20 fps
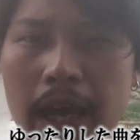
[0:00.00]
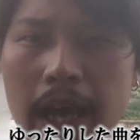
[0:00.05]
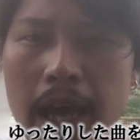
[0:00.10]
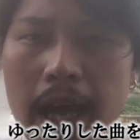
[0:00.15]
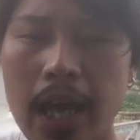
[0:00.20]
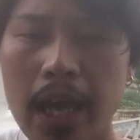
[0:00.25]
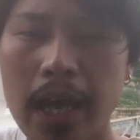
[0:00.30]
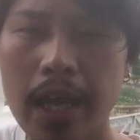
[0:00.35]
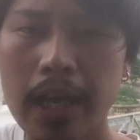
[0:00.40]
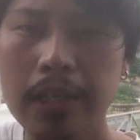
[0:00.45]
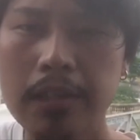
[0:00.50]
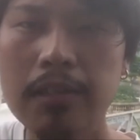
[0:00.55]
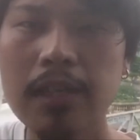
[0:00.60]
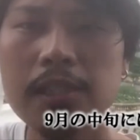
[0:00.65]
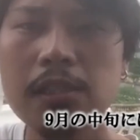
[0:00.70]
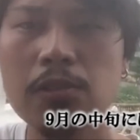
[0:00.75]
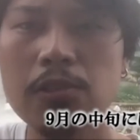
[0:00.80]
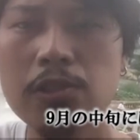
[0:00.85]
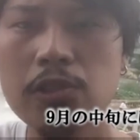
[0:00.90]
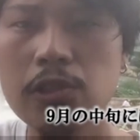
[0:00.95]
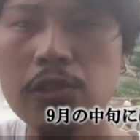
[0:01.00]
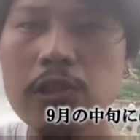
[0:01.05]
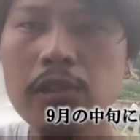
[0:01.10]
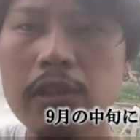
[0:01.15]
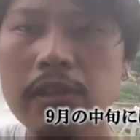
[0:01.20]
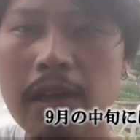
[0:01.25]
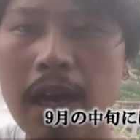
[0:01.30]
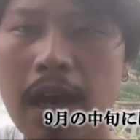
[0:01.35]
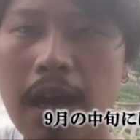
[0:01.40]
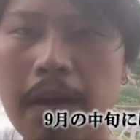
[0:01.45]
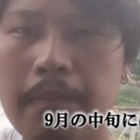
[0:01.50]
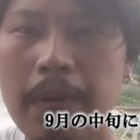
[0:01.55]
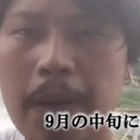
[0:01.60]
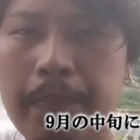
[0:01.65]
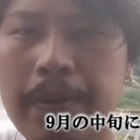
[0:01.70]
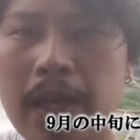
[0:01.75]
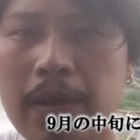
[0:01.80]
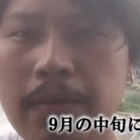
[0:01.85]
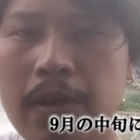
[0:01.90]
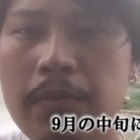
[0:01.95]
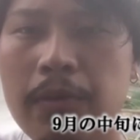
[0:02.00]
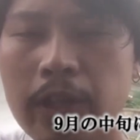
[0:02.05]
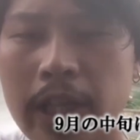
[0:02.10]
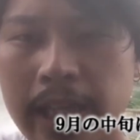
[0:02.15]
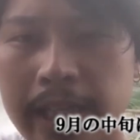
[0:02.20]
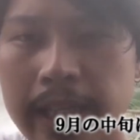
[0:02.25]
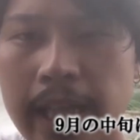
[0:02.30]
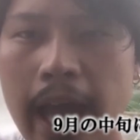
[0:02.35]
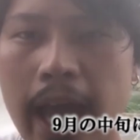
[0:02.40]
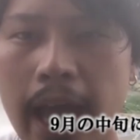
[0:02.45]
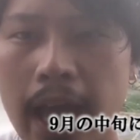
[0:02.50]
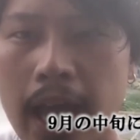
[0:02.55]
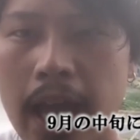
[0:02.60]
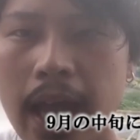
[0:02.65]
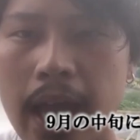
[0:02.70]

えー、9月の中旬には、まあ、PV もできて、